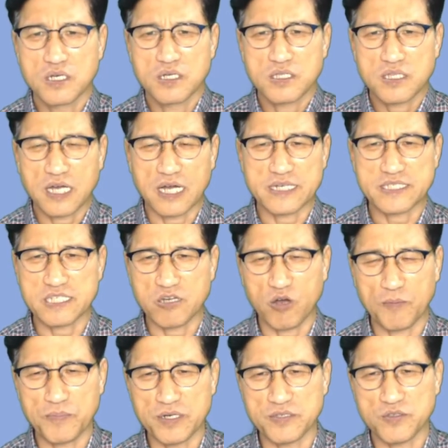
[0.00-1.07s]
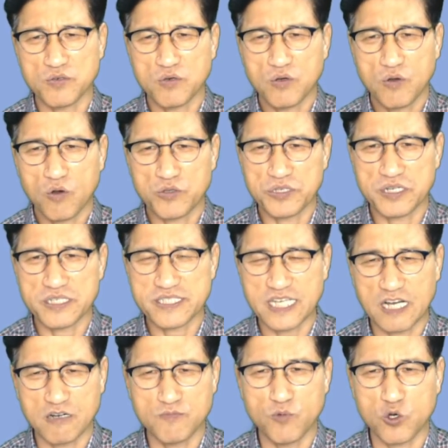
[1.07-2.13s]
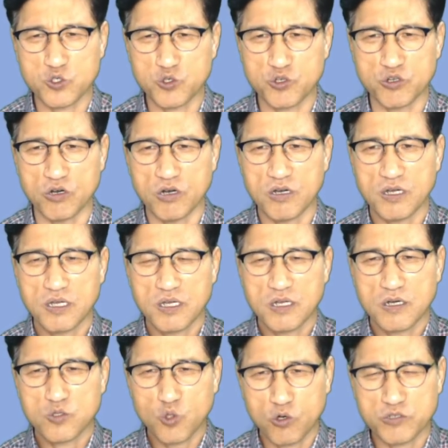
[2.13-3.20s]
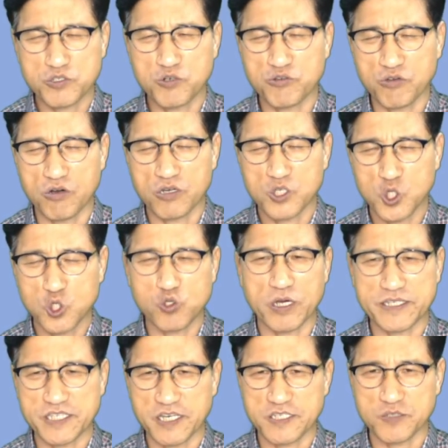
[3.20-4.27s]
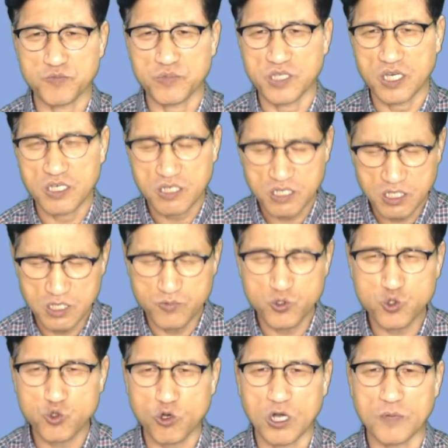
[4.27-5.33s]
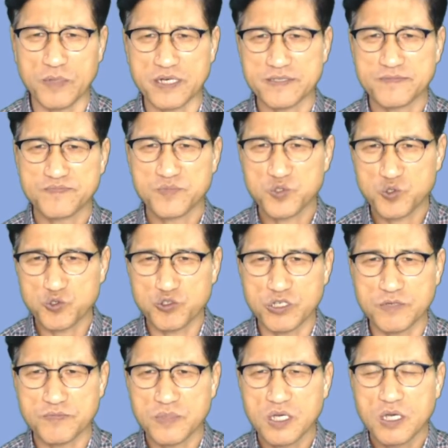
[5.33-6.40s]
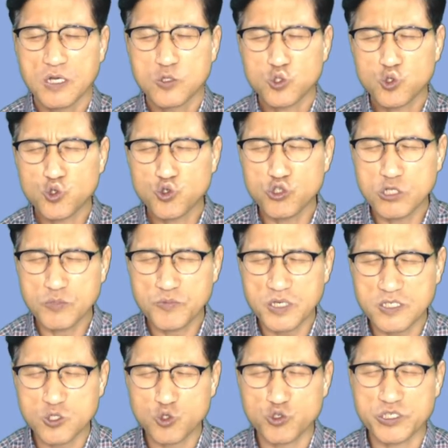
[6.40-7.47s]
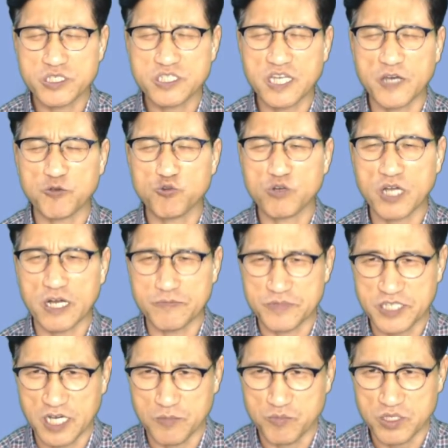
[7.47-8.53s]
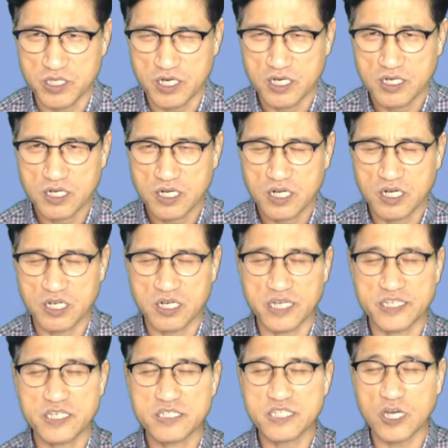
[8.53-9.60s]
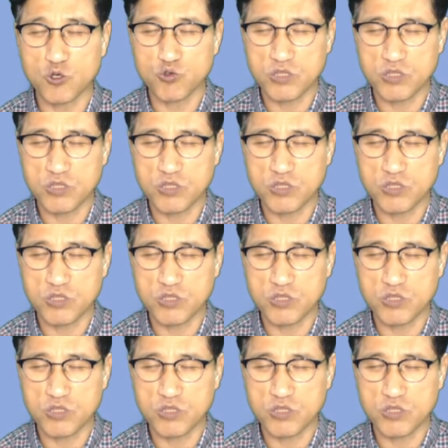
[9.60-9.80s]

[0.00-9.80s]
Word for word: 다 같이 한번 오늘은 작은 목소리로 통성으로 기도하시겠습니다. 1분 동안만 주님, 주님께서 주신 자유 감사합니다. 그러나 이 자유